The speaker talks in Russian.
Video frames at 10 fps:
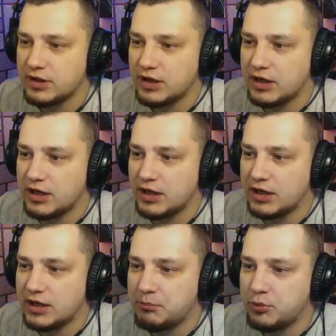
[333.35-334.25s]

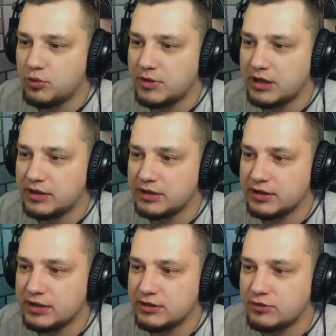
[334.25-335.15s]
А Пума,
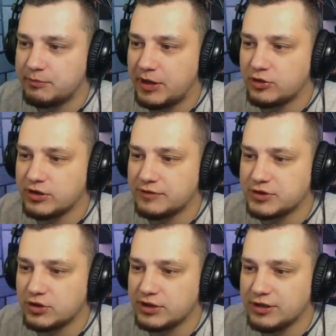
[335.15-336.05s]
и он, походил,
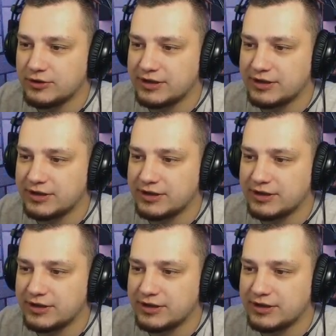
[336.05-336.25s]
все отдает.